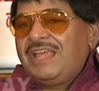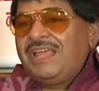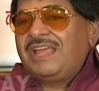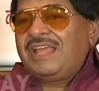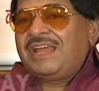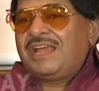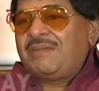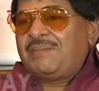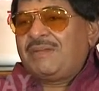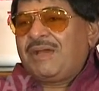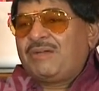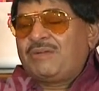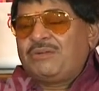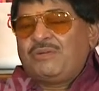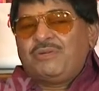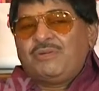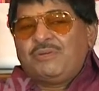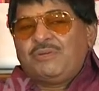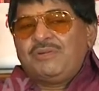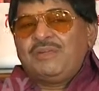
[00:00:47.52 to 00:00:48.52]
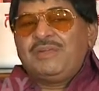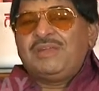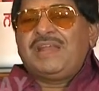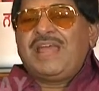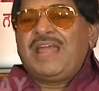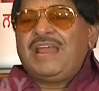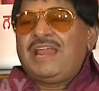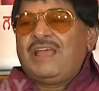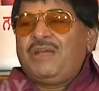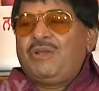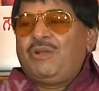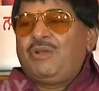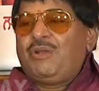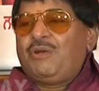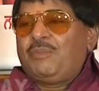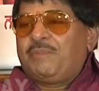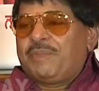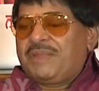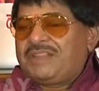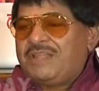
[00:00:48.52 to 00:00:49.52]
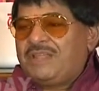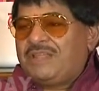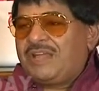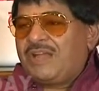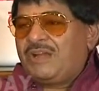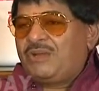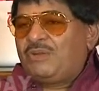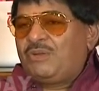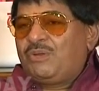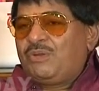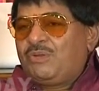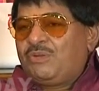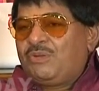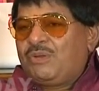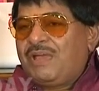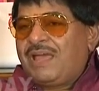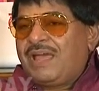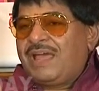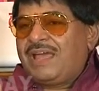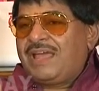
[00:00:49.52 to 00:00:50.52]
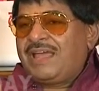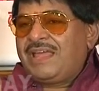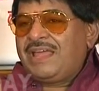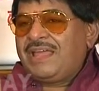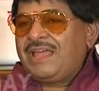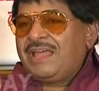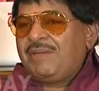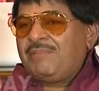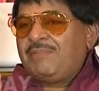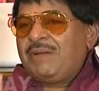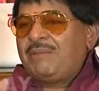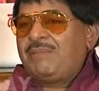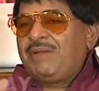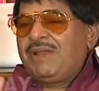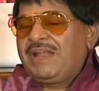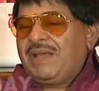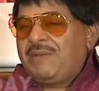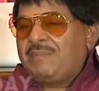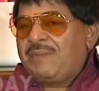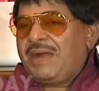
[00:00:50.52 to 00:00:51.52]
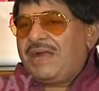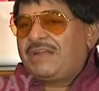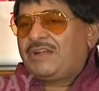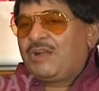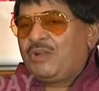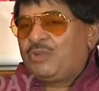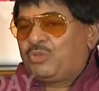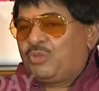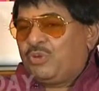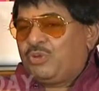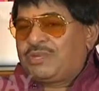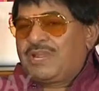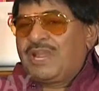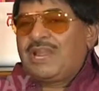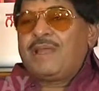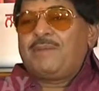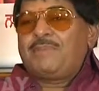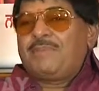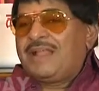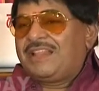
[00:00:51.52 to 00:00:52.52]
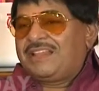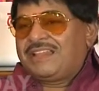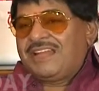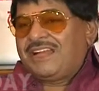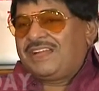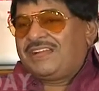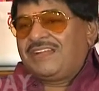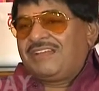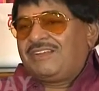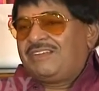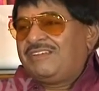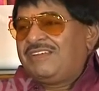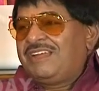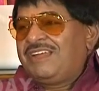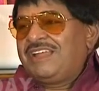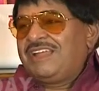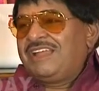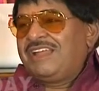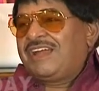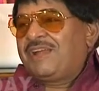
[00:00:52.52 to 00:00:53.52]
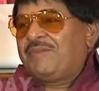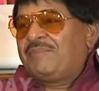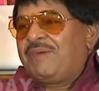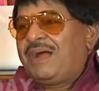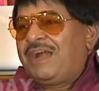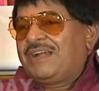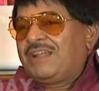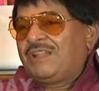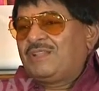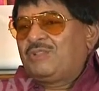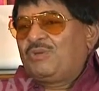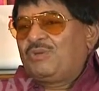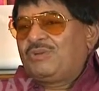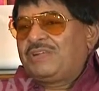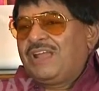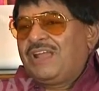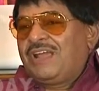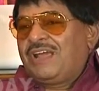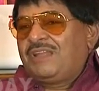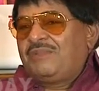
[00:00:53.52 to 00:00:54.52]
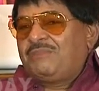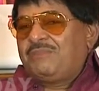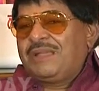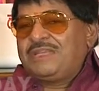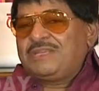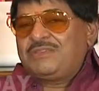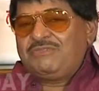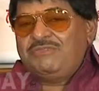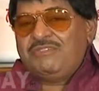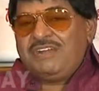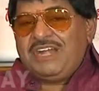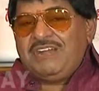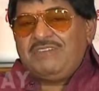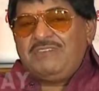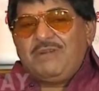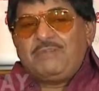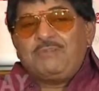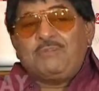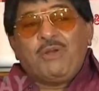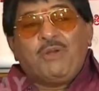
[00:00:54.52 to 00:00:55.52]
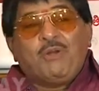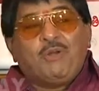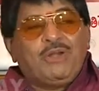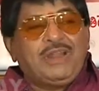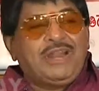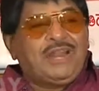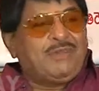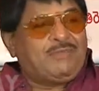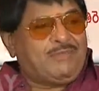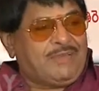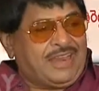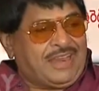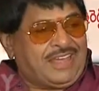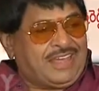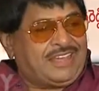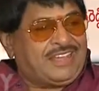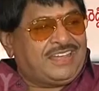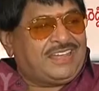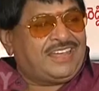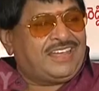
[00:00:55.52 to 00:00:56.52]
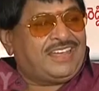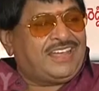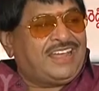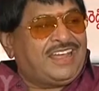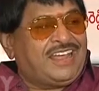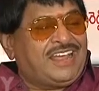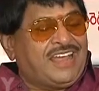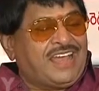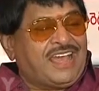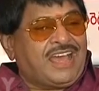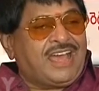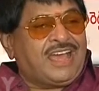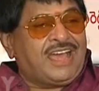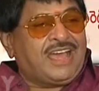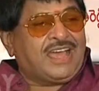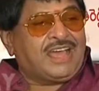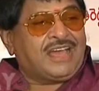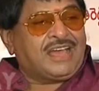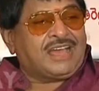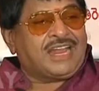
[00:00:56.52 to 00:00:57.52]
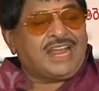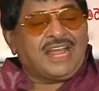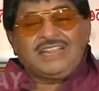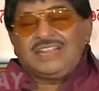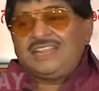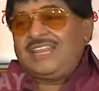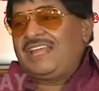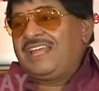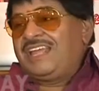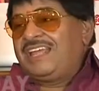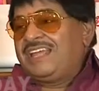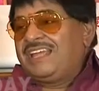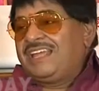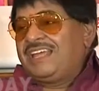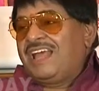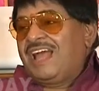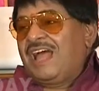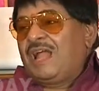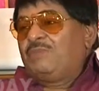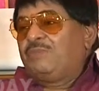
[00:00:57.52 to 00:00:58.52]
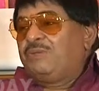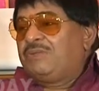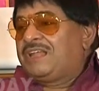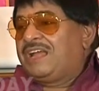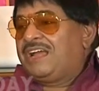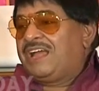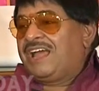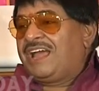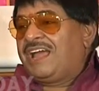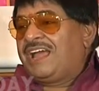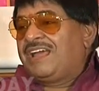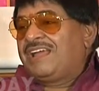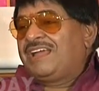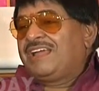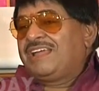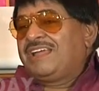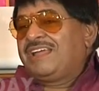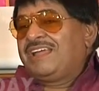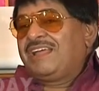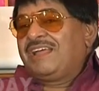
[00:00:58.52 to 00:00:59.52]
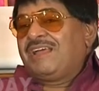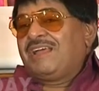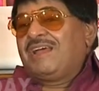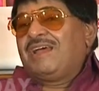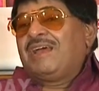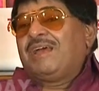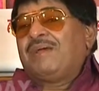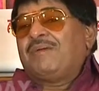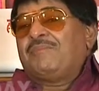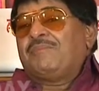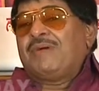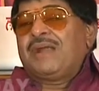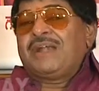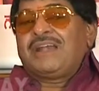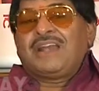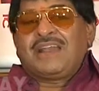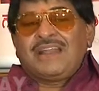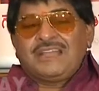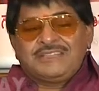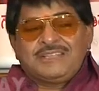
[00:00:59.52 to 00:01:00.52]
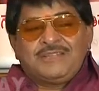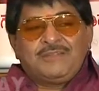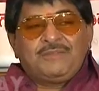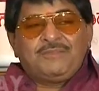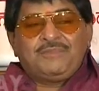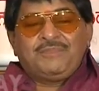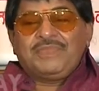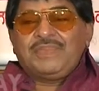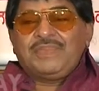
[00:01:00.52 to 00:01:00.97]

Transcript: ఇక్కడ మాకు ఈ డైలాగుల్లో ప్రతి దాంట్లోనూ కూడా మామూలుగా మాటలు తోటాల్లా పేలుతాయంటారు ఇక్కడ మాటలు తోటల్లో కాదు మంచి వేడివేడి పకోడీల్లో పేలాయి క్రాంతి అద్భుతంగా మాటలు రాశారు